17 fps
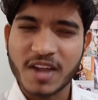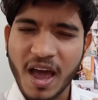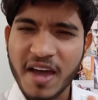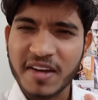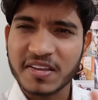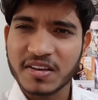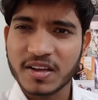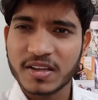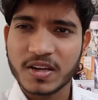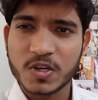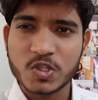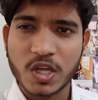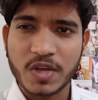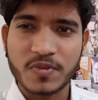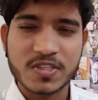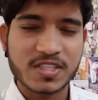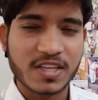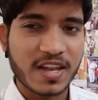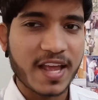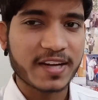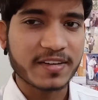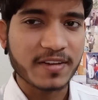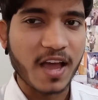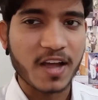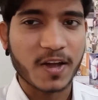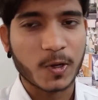डार्क कलर जो है वो
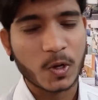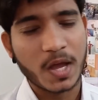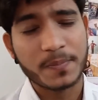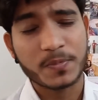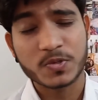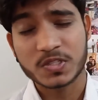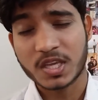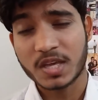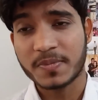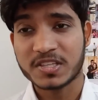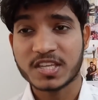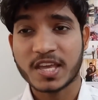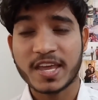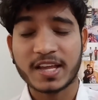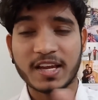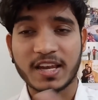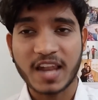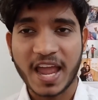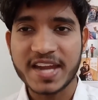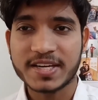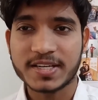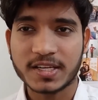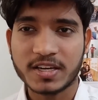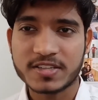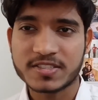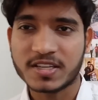सिलेक्ट ना करो आप उसके बजाय एक
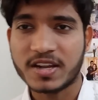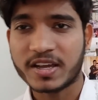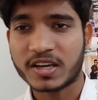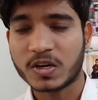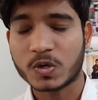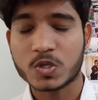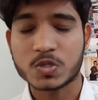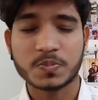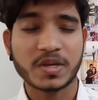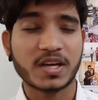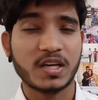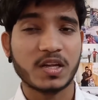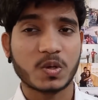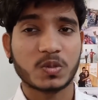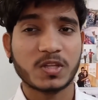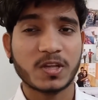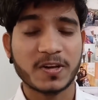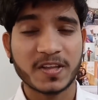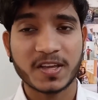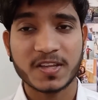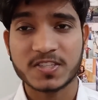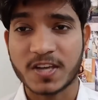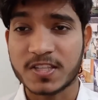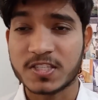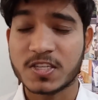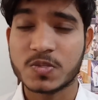लाइट कलर सिलेक्ट करो उसमें कलर उतरने के
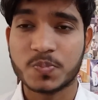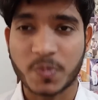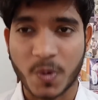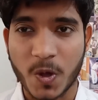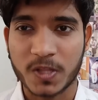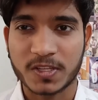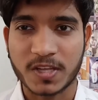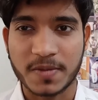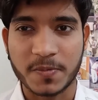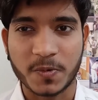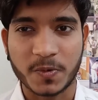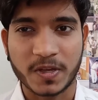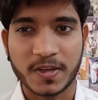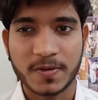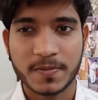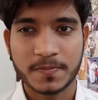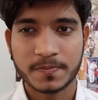चांसेस बहुत कम होंगे